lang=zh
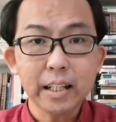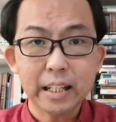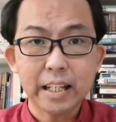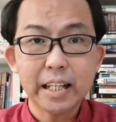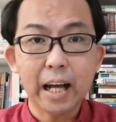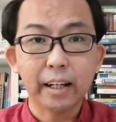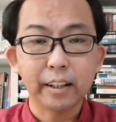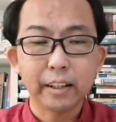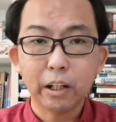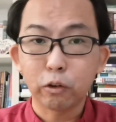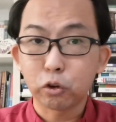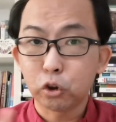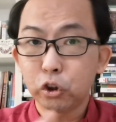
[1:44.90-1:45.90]
伊利亚呢
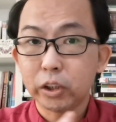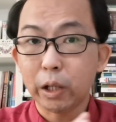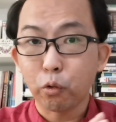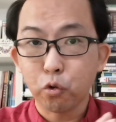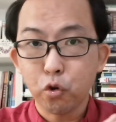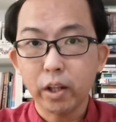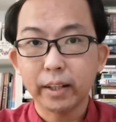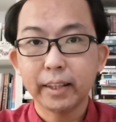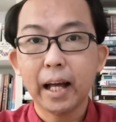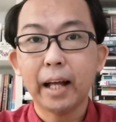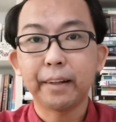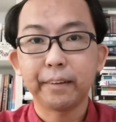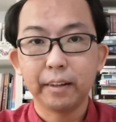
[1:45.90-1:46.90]
要去到约
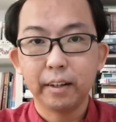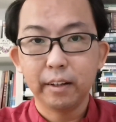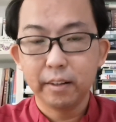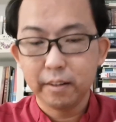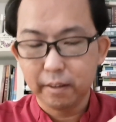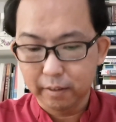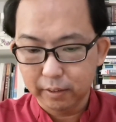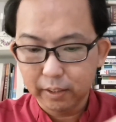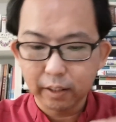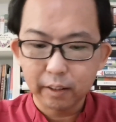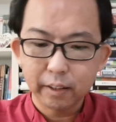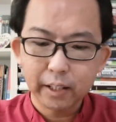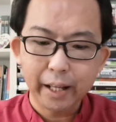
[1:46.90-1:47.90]
旦。河
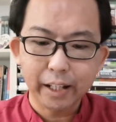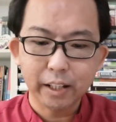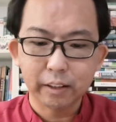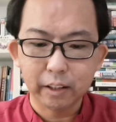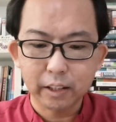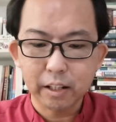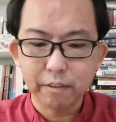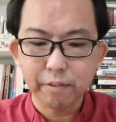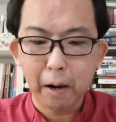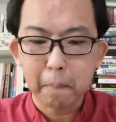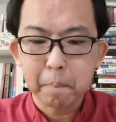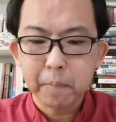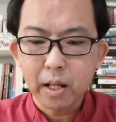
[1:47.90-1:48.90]
的那一个的地
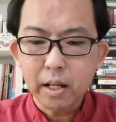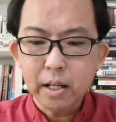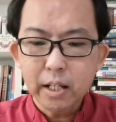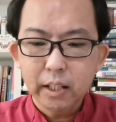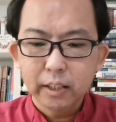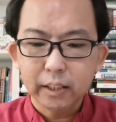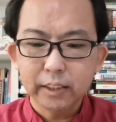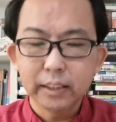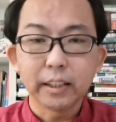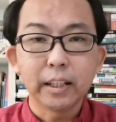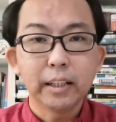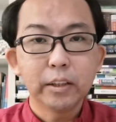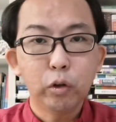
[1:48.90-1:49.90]
方，但
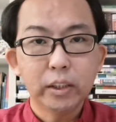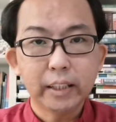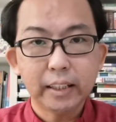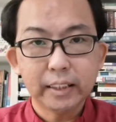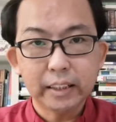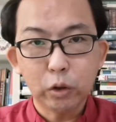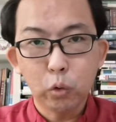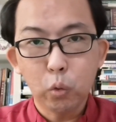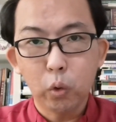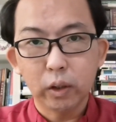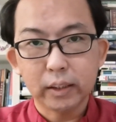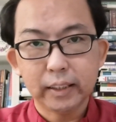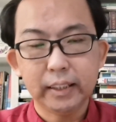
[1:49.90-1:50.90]
是会先经
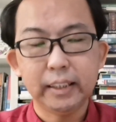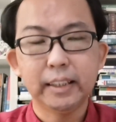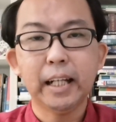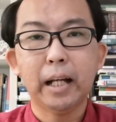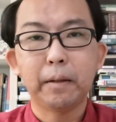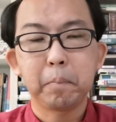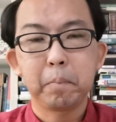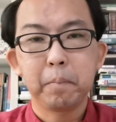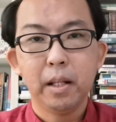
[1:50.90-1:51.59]
过几站。